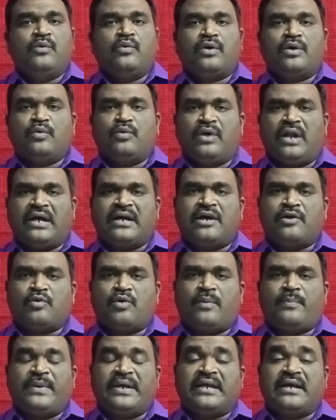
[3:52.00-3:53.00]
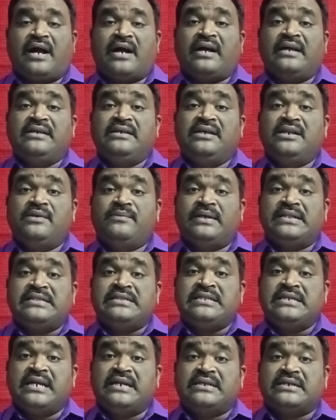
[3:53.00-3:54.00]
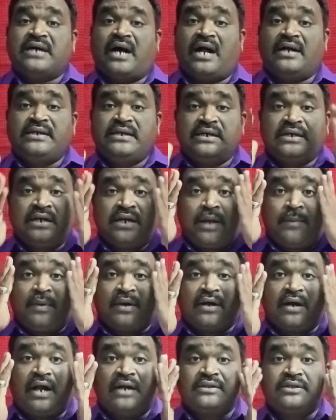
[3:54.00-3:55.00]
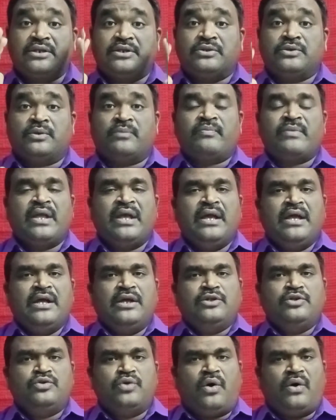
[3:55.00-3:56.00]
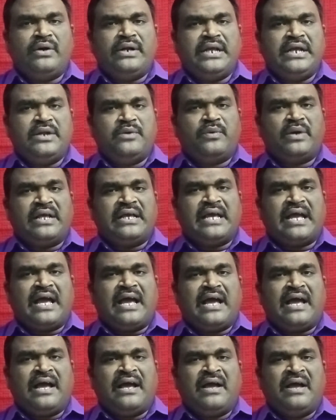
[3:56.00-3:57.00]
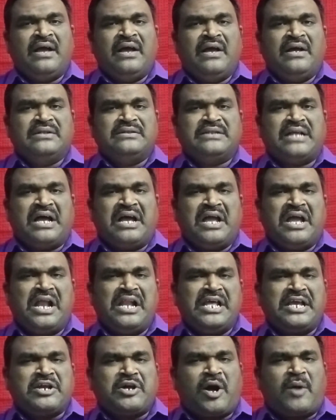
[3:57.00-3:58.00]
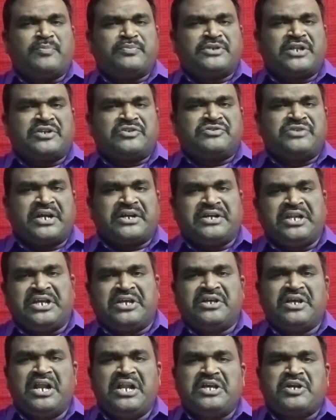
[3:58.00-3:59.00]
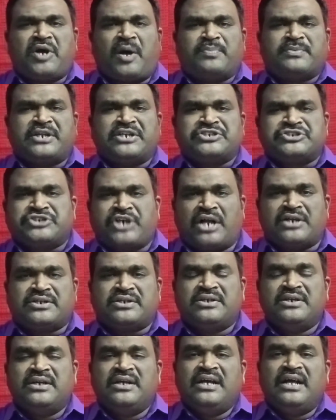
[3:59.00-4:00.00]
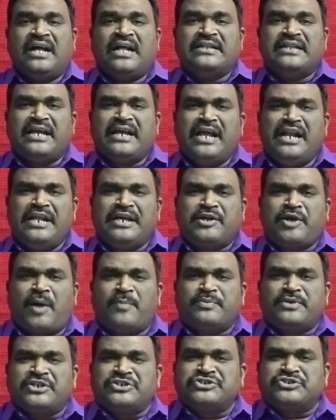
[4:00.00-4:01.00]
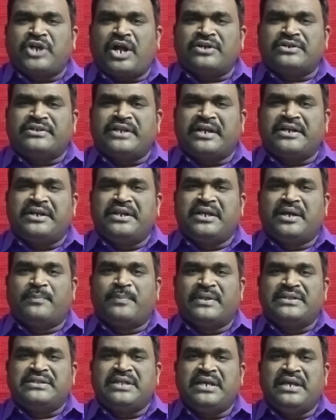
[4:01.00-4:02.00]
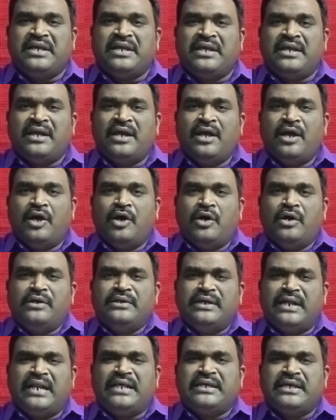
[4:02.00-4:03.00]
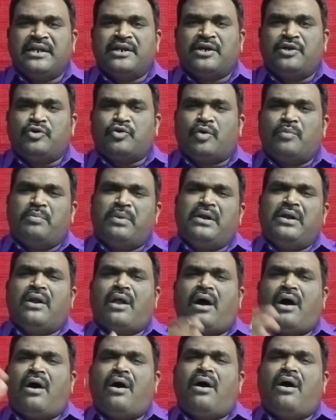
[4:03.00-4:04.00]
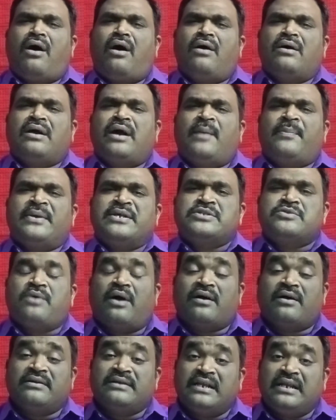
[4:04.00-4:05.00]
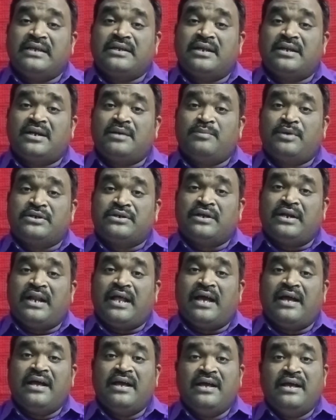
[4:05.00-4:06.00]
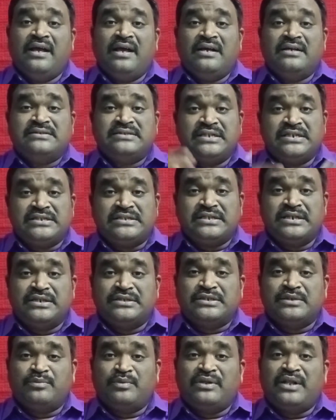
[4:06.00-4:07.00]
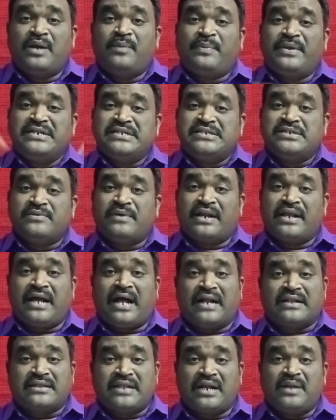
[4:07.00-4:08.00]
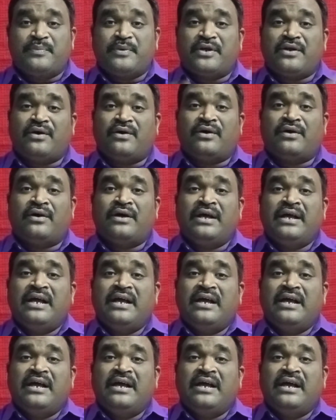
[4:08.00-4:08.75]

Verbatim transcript: ஒரு உலக கோப்பைக்காக இருபத்தி எட்டு ஆண்டுகள் நம்ம காத்திருந்தோம் தோனியினுடைய இந்த ஹெலிகாப்டர் டெக்னிக் ஹெலிகாப்டர் ஷாட் அந்த ஹெலிகாப்டர் ஷாட் டெக்னிக்கை பத்தி இளைஞர்கள் ரொம்ப லாங்கா பேசுவாங்க இளைஞர்கள் மட்டும் இல்ல சிறு சிறு முதல் பெருசு வரை அத்தனை பேரும்